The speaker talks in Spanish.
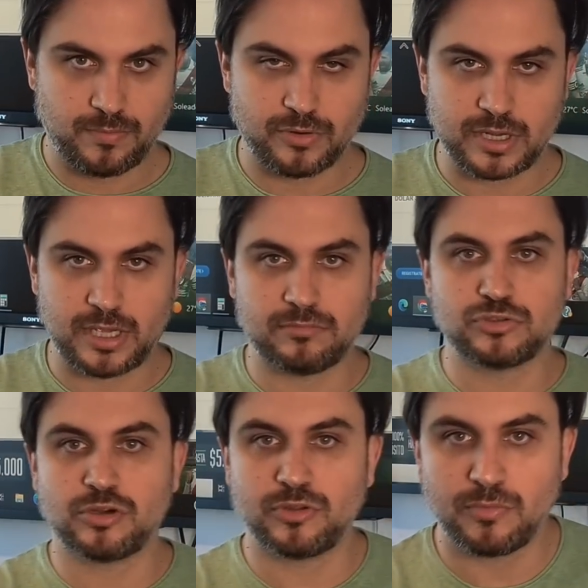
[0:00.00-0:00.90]
Porque
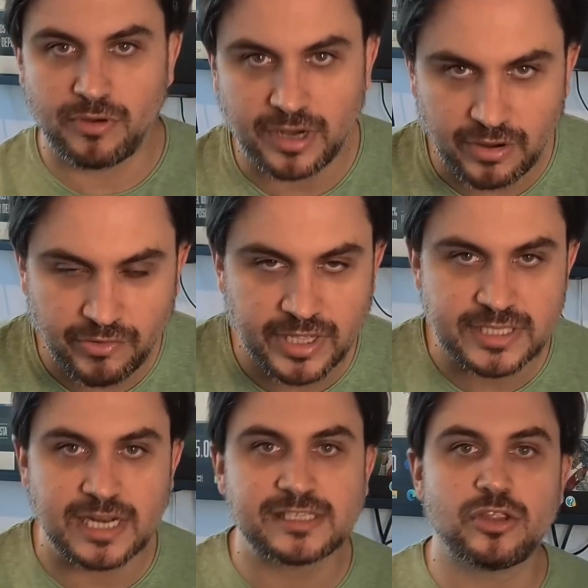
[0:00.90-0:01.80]
yo me tomo de
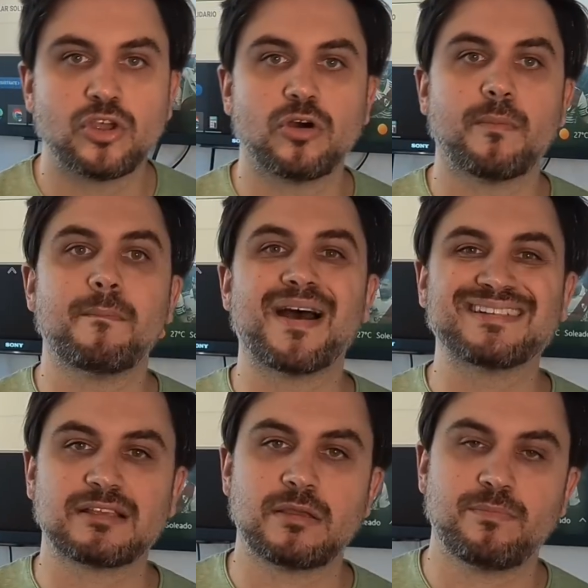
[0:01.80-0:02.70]
referencia al sitio
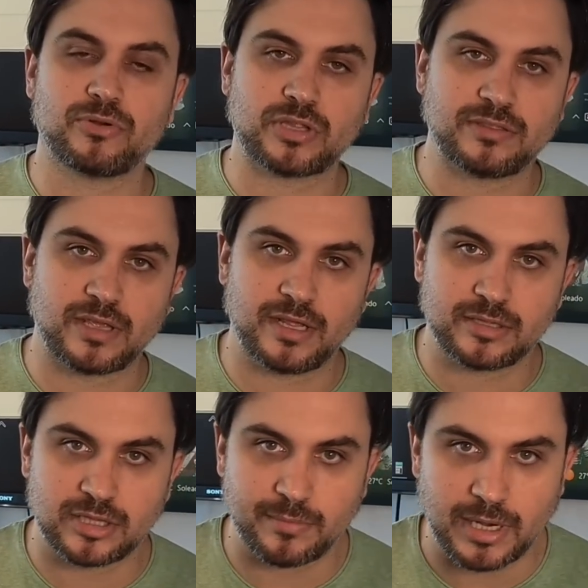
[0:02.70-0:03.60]
más importante en
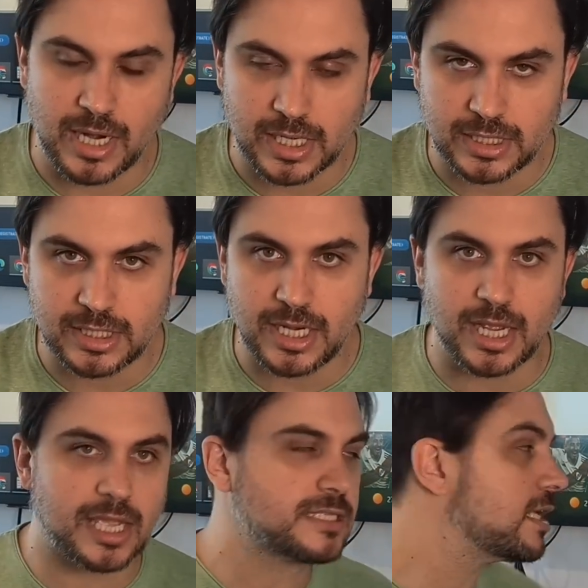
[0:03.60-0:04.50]
este tema en la
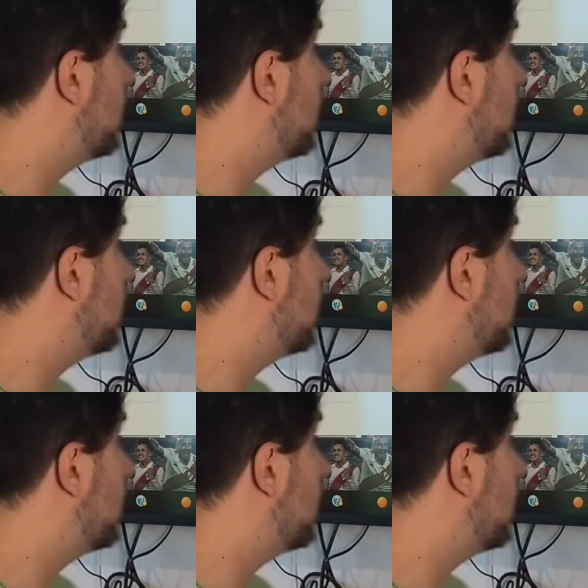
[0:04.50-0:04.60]
Argentina, que es